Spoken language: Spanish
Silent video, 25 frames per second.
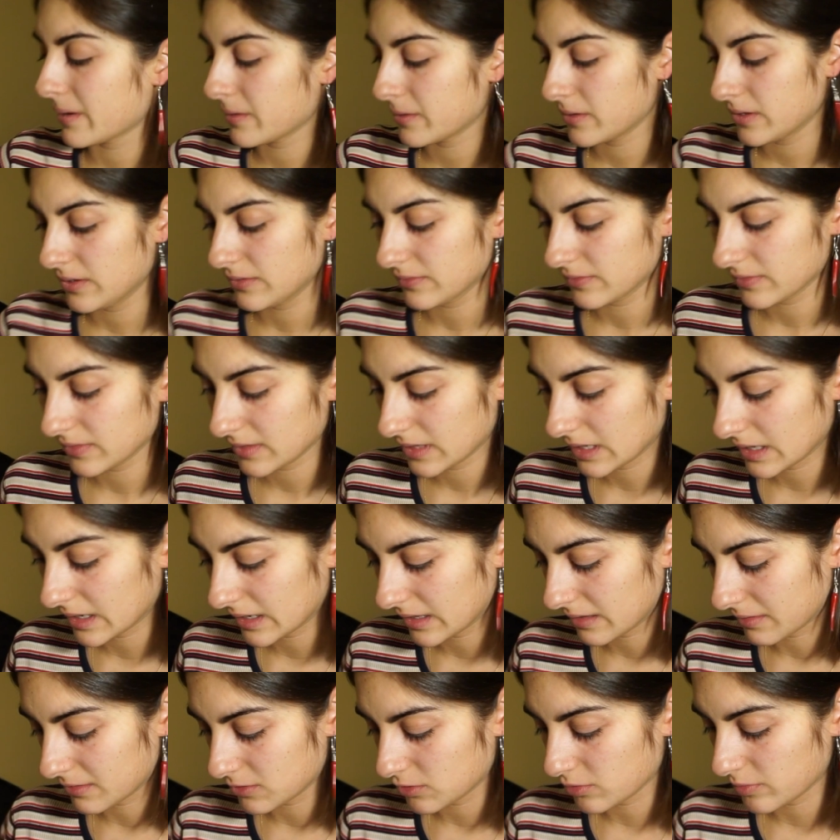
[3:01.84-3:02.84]
hoy, que
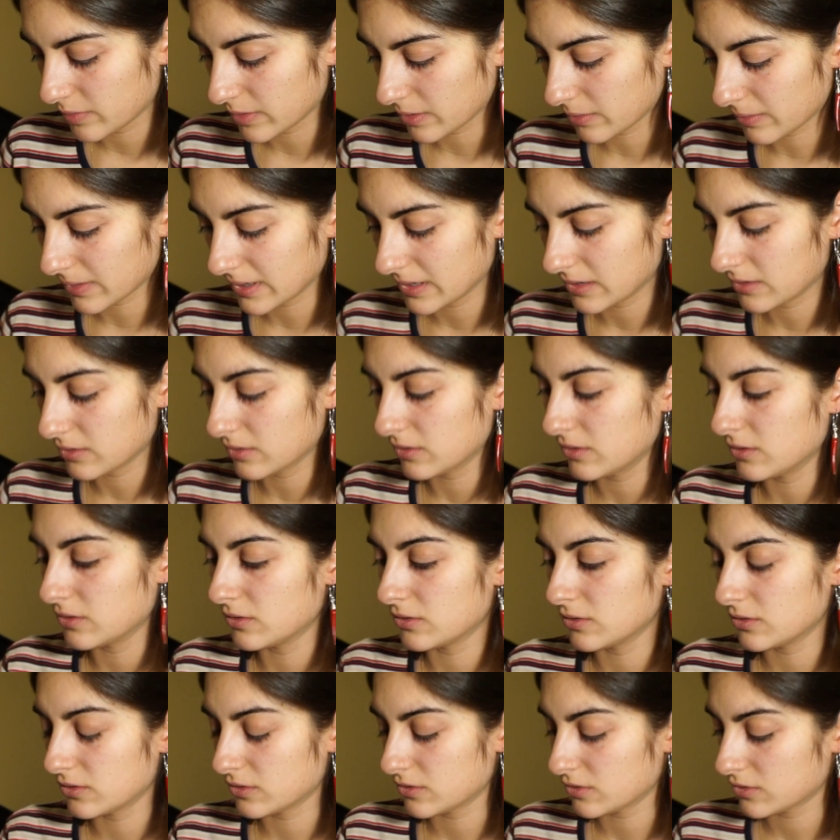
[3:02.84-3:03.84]
quedaba súper guay con
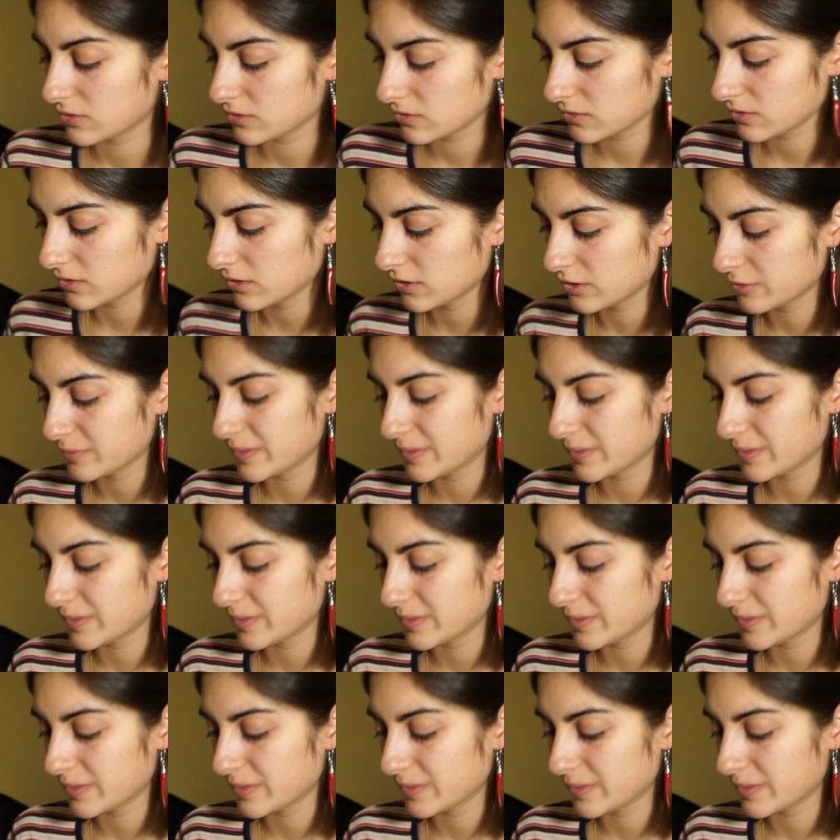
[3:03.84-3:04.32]
los, con los